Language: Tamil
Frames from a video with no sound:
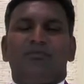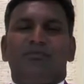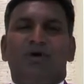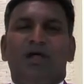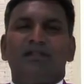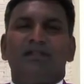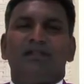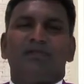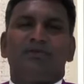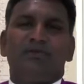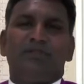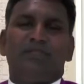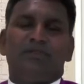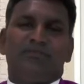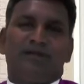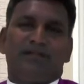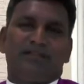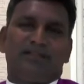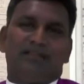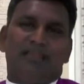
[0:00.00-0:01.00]
வாழக்கூடிய
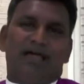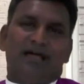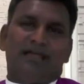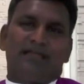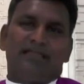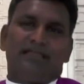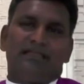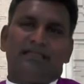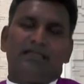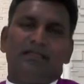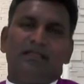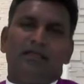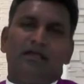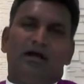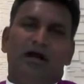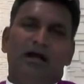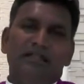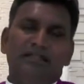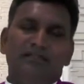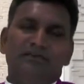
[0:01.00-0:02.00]
மக்களாக
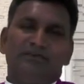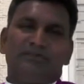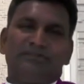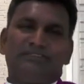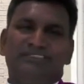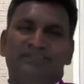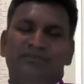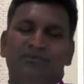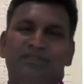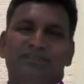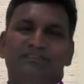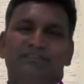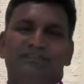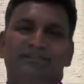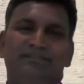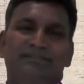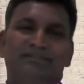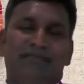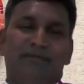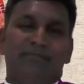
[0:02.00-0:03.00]
ஆண்டவர்
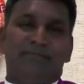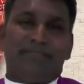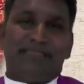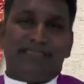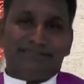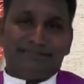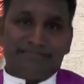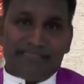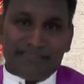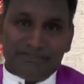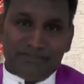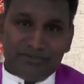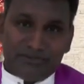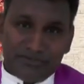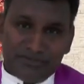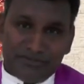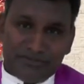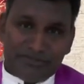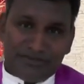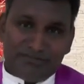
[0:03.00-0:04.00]
திருவுளத்திற்கு நம்மை இசைந்து
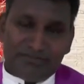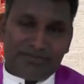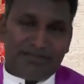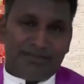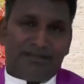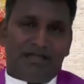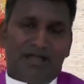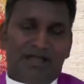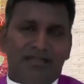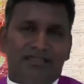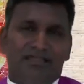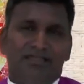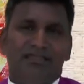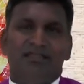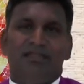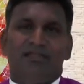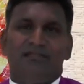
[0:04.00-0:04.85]
கொடுக்கிற மக்களாக